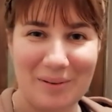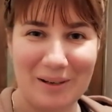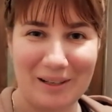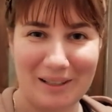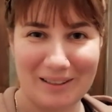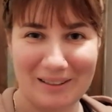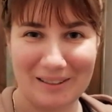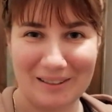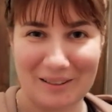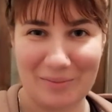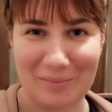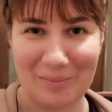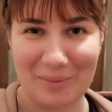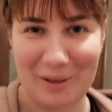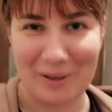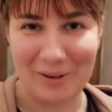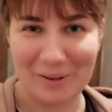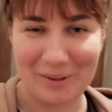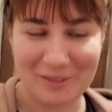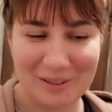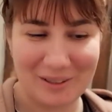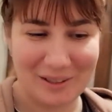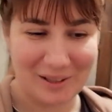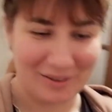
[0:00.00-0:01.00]
Полина там
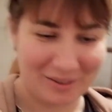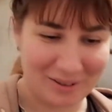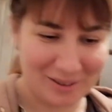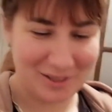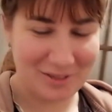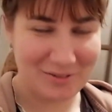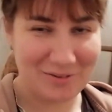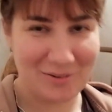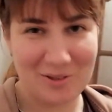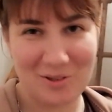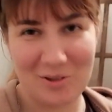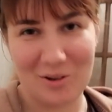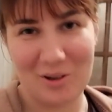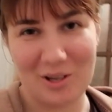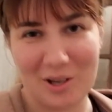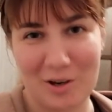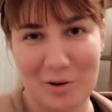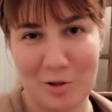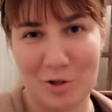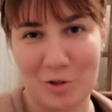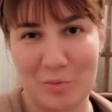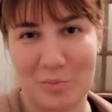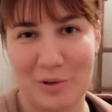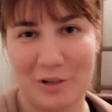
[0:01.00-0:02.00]
поет. Короче, все,
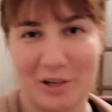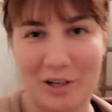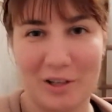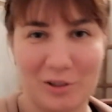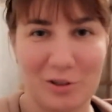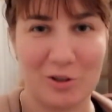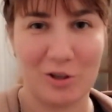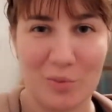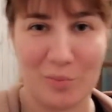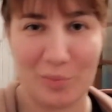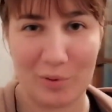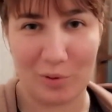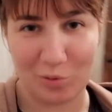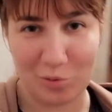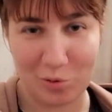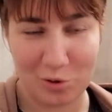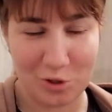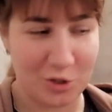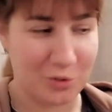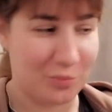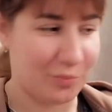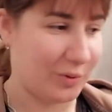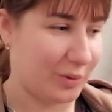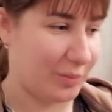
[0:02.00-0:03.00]
я уже приготовила
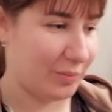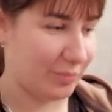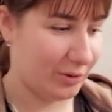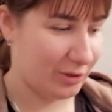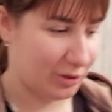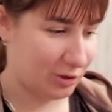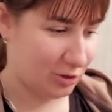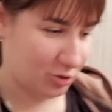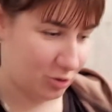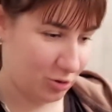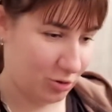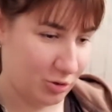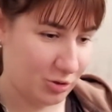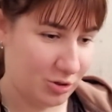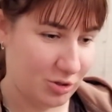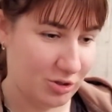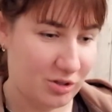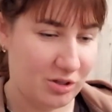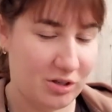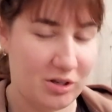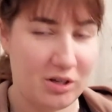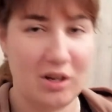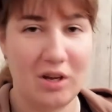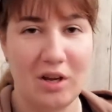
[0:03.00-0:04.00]
покушать,
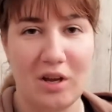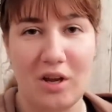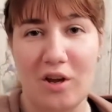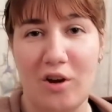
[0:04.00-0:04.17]
пропылесосила.